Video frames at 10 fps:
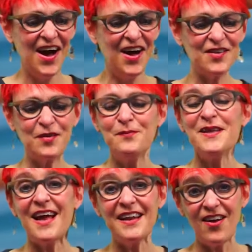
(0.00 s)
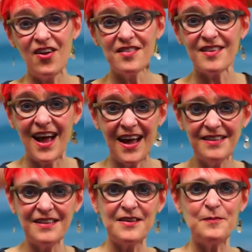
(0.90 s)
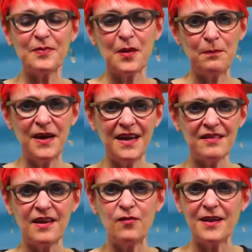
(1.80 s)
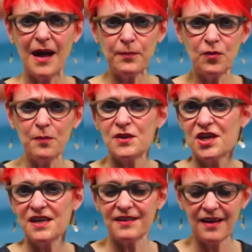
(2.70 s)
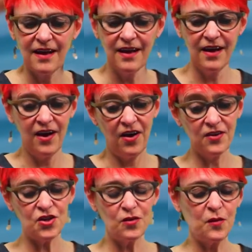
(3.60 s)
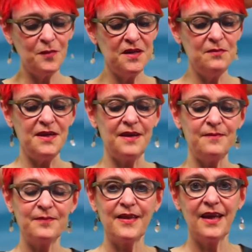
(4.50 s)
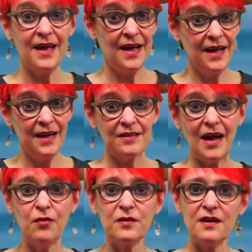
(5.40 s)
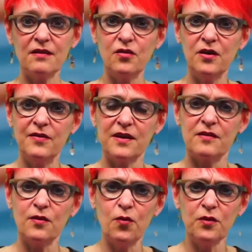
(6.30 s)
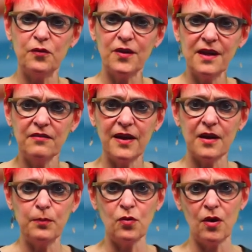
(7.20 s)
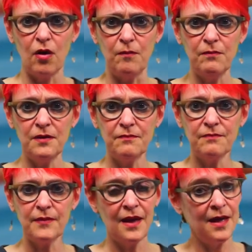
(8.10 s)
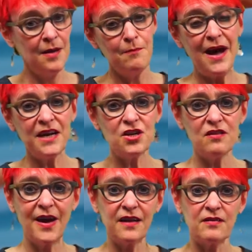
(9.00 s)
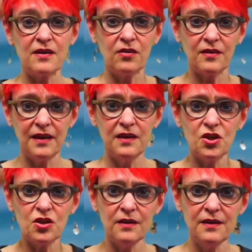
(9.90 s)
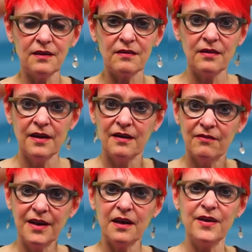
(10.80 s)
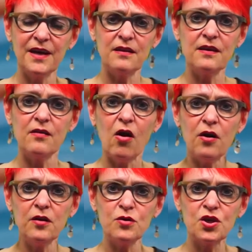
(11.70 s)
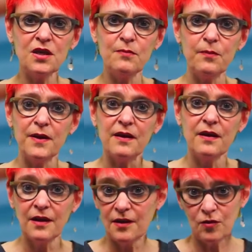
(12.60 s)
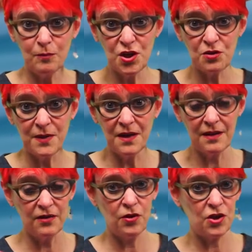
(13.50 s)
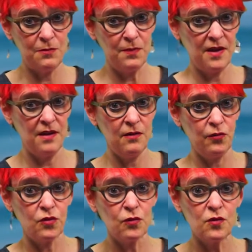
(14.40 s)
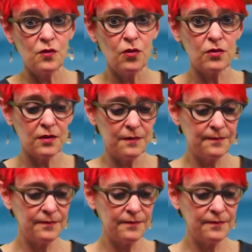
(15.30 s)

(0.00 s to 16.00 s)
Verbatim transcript: Also mit diesen ganzen Handy, PC und Laptop-Geschichten habe ich schon so meine Mühe. Dauernd gibt es neue Versionen von irgendwelchen Programmen. Meistens werden sie gerade dann installiert, wenn ich wichtige Sachen am Schreiben bin, zum Beispiel die nächste Besinnung für Grüß Gott.